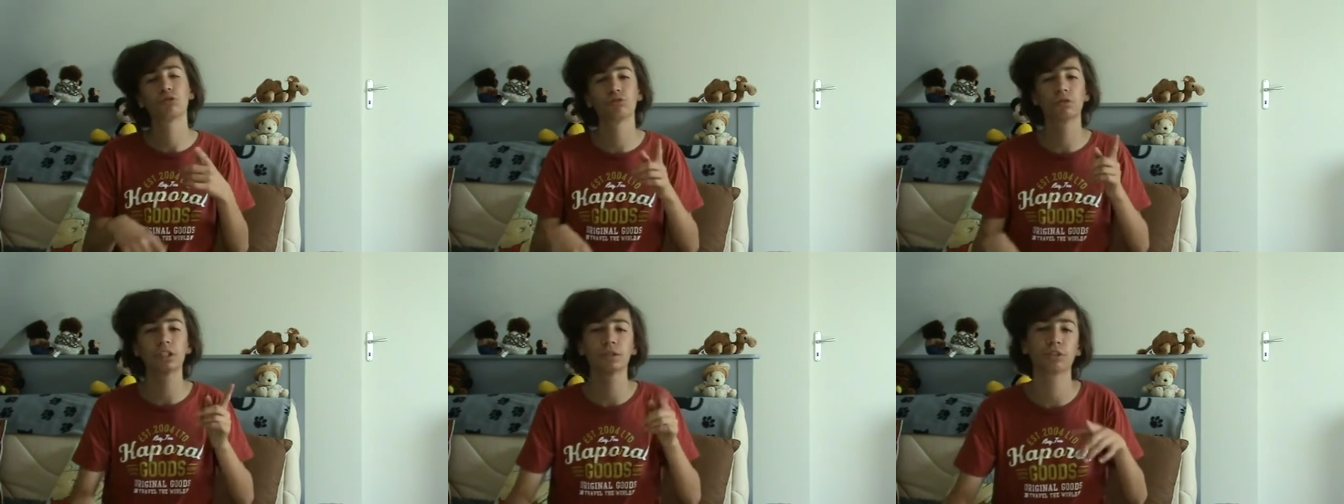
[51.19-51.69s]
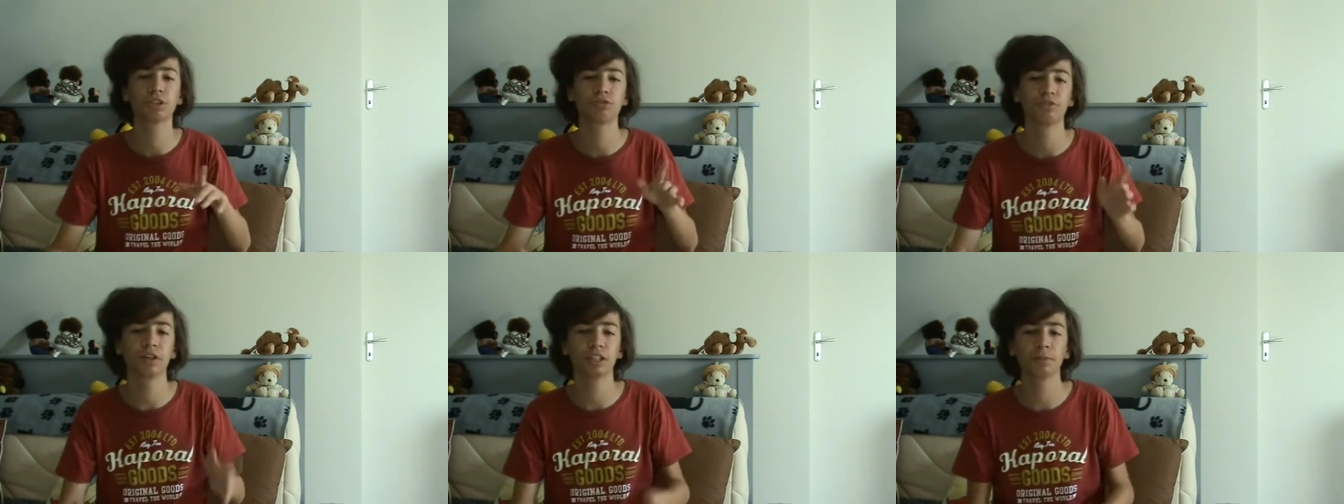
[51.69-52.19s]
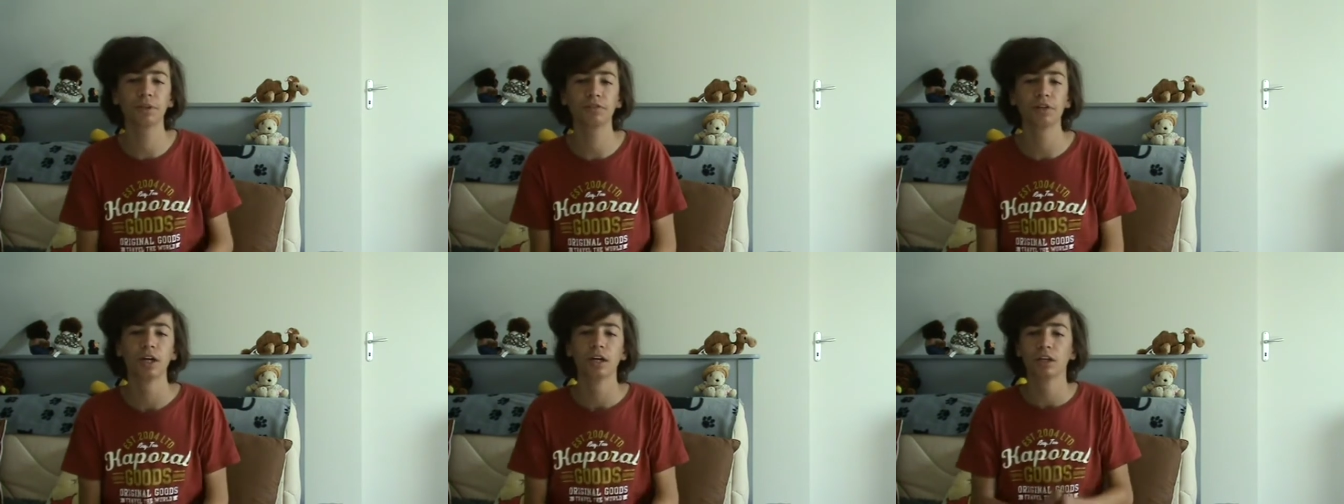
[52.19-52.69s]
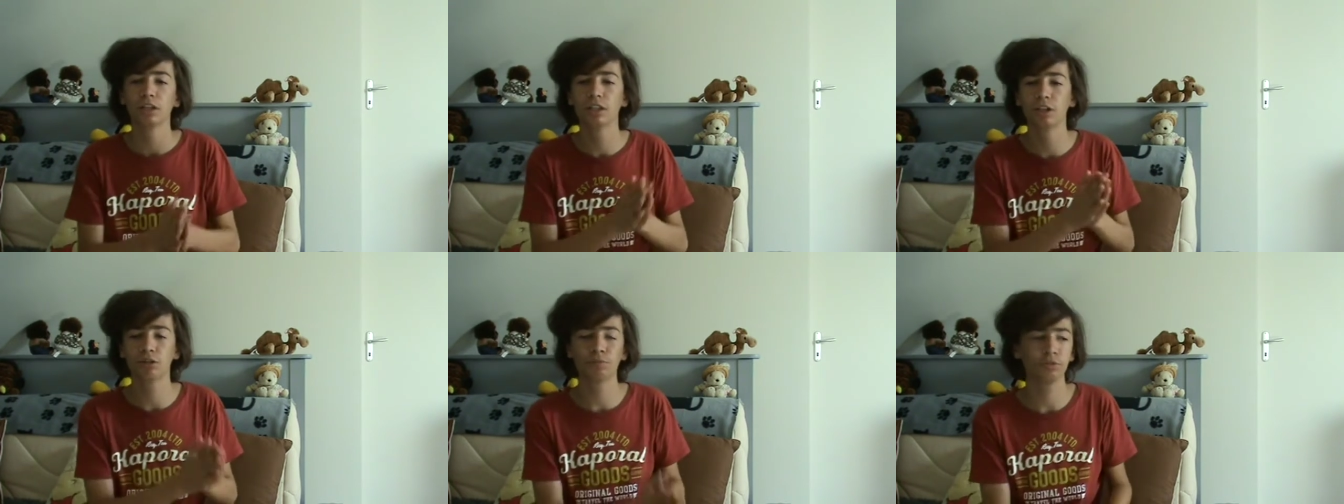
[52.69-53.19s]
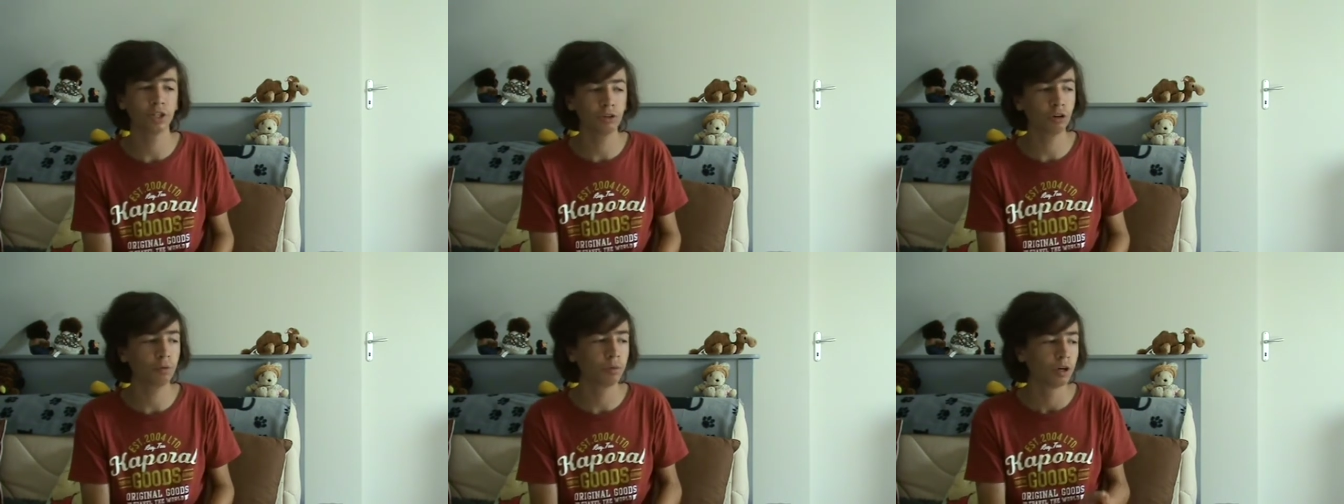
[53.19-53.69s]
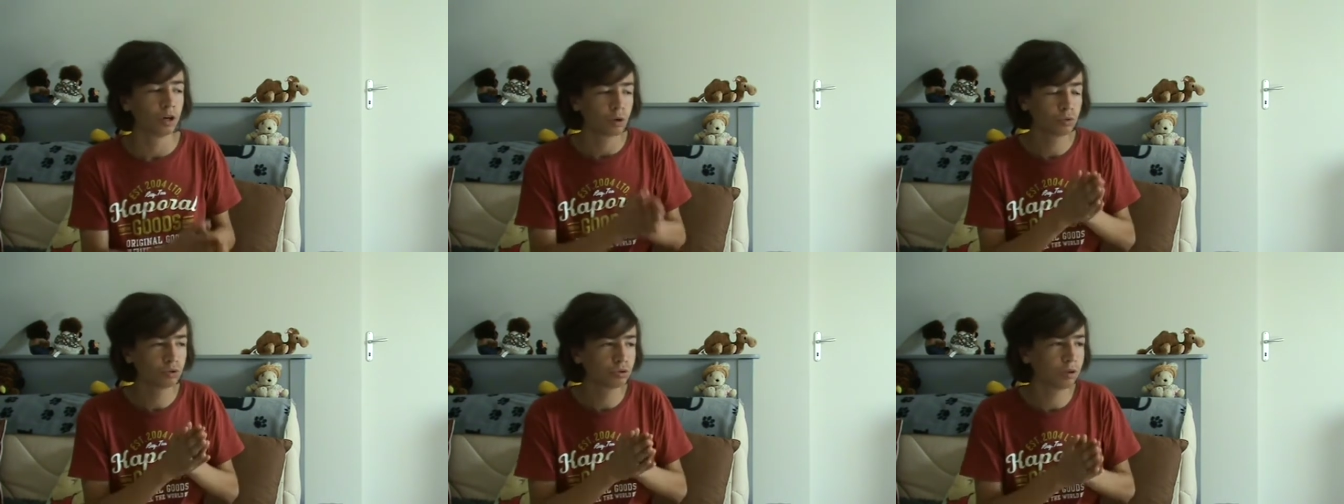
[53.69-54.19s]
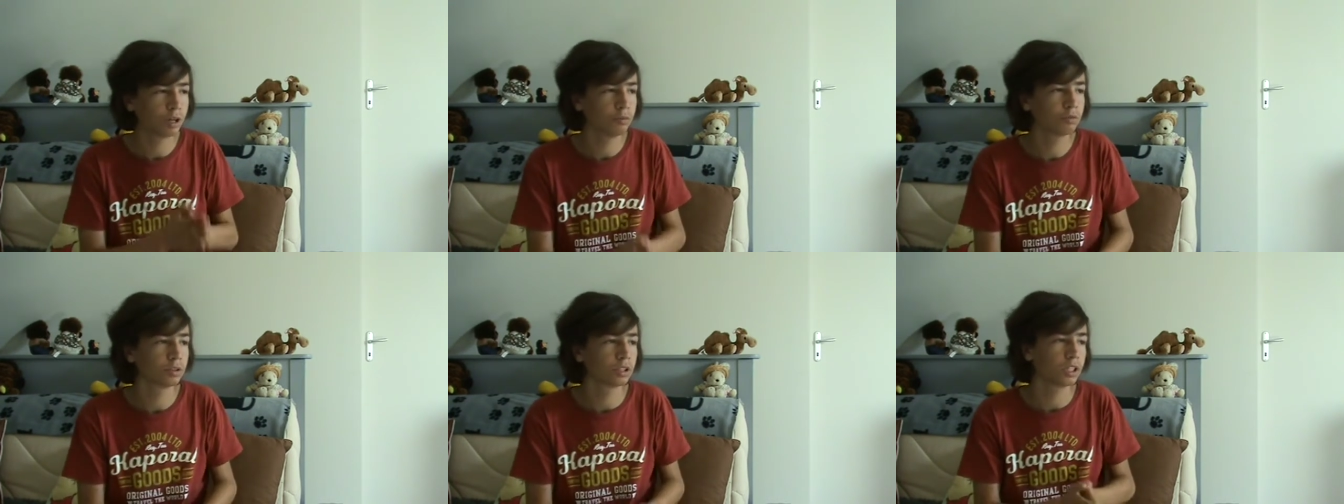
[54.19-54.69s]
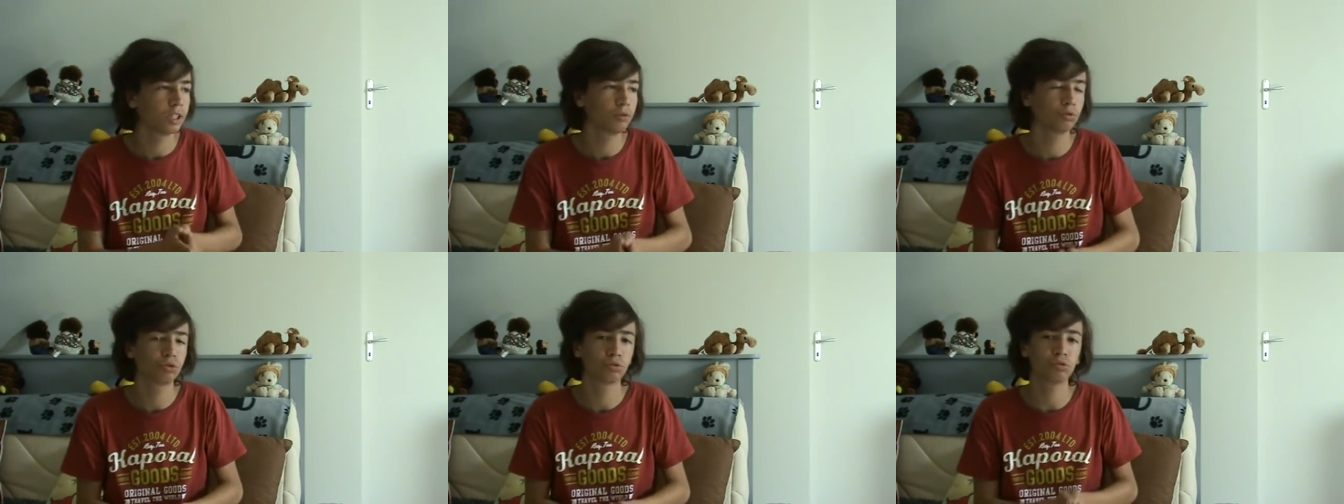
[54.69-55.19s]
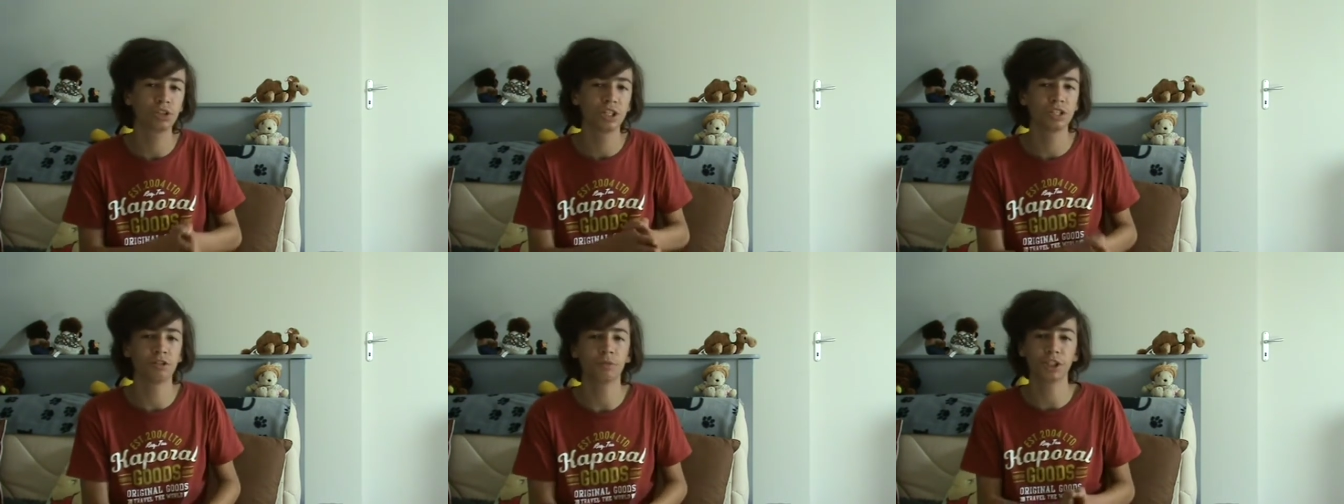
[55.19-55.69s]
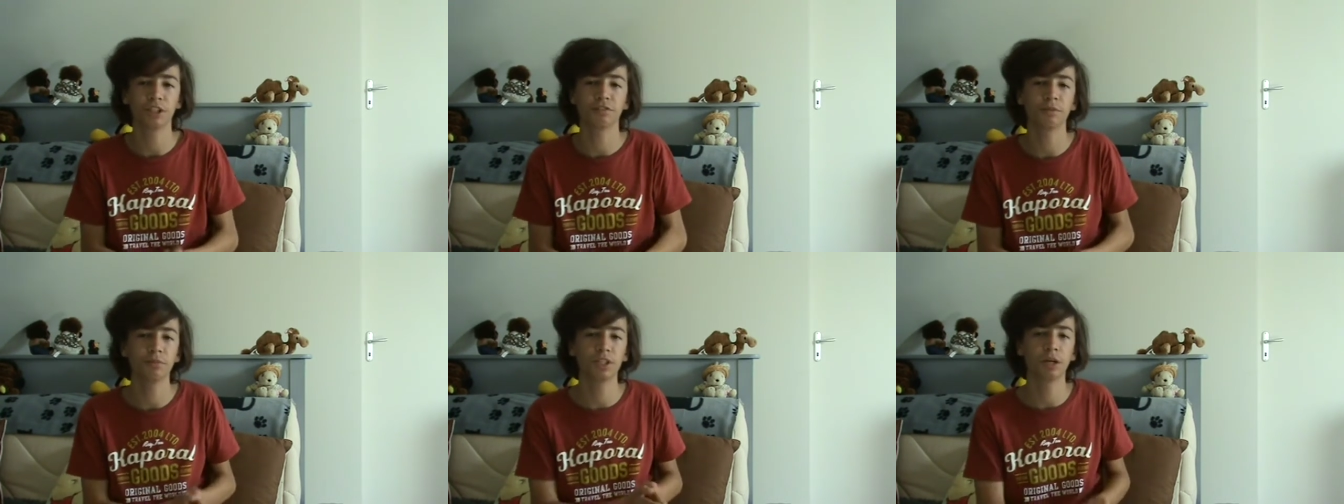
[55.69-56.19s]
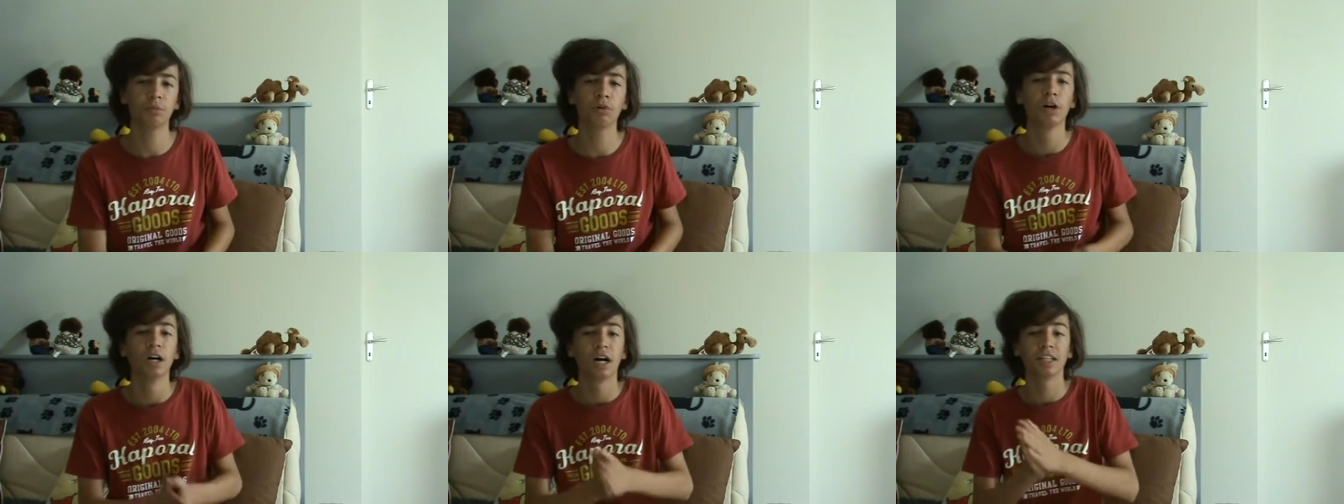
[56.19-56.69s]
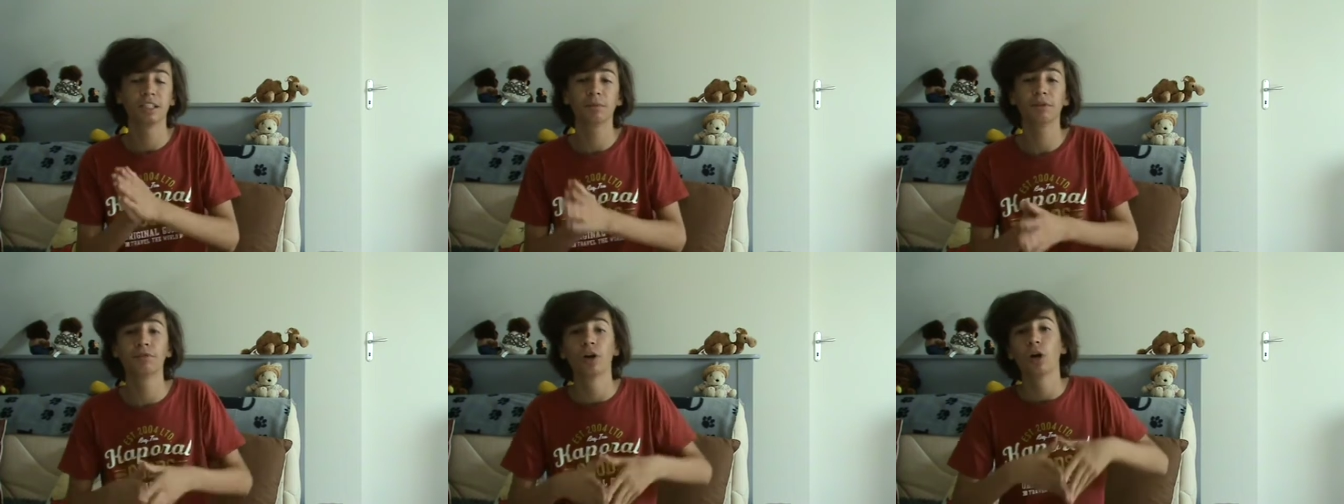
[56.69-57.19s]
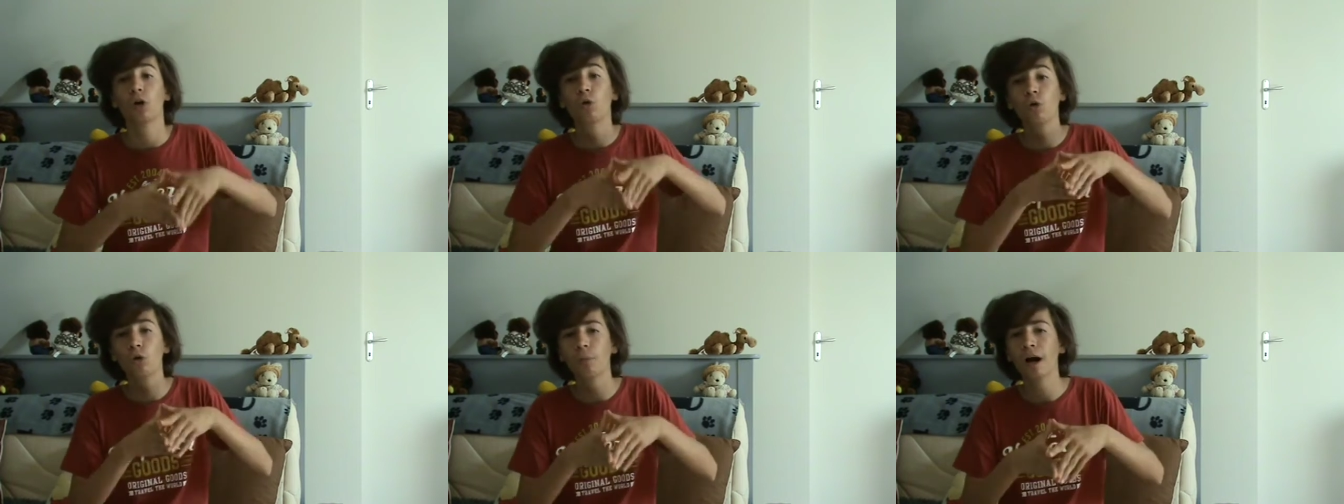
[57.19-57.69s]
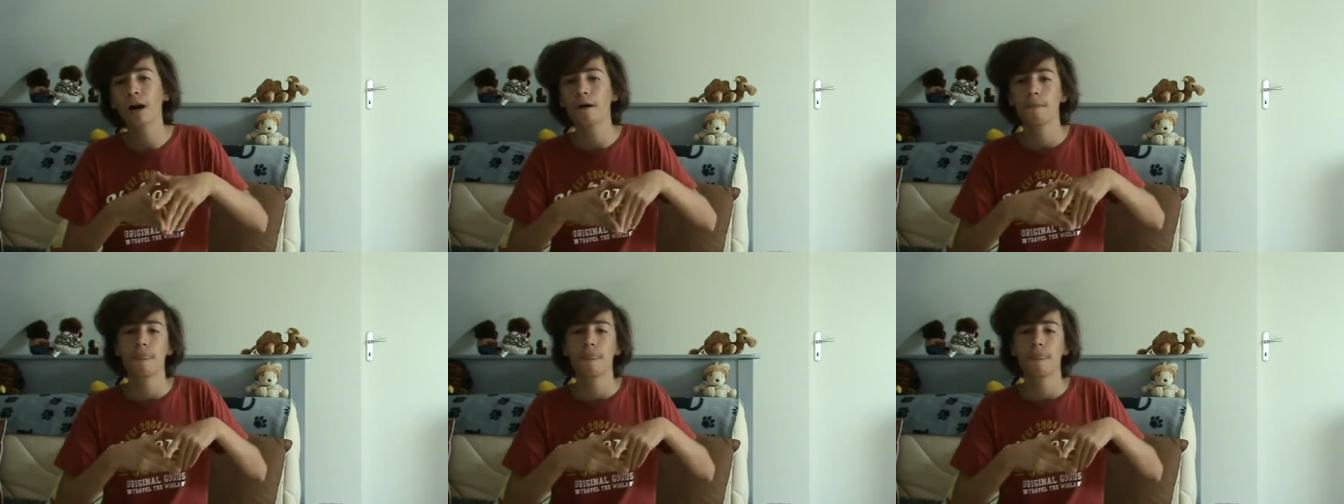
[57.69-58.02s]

En tout cas, c'est pour ça que je vais faire un débrief des championnats d'Europe contre la montre et course sur route chez les hommes et chez les femmes, mais également un débrief global,